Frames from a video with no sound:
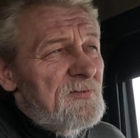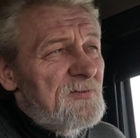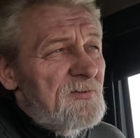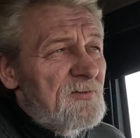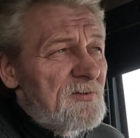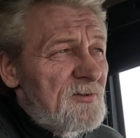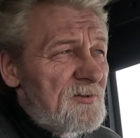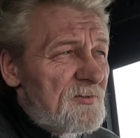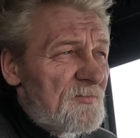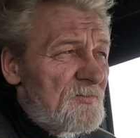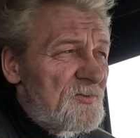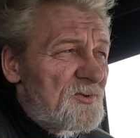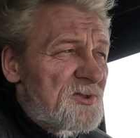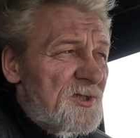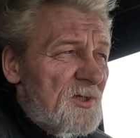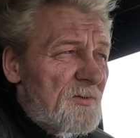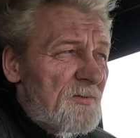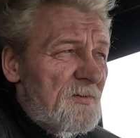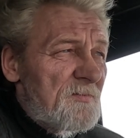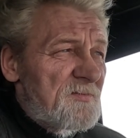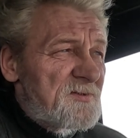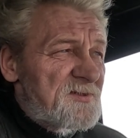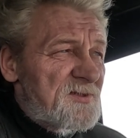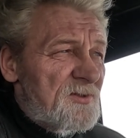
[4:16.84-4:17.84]
no i
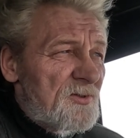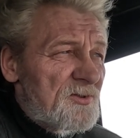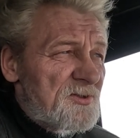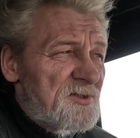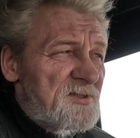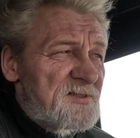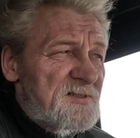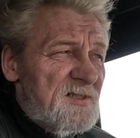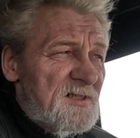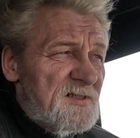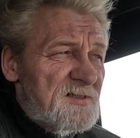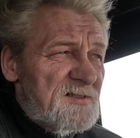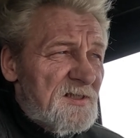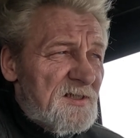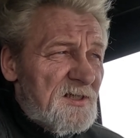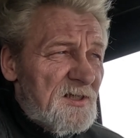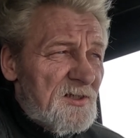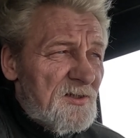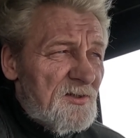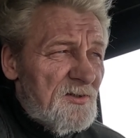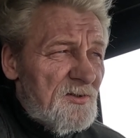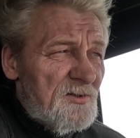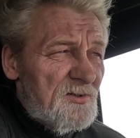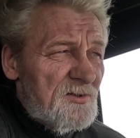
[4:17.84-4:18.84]
musiałem skorzystać z
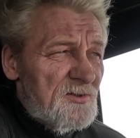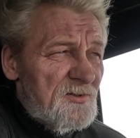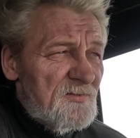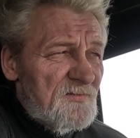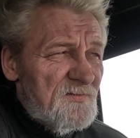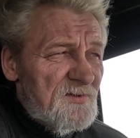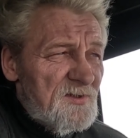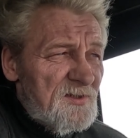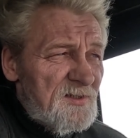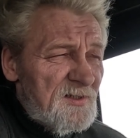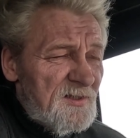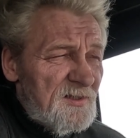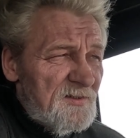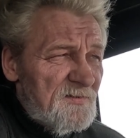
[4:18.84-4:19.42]
takiego holownika,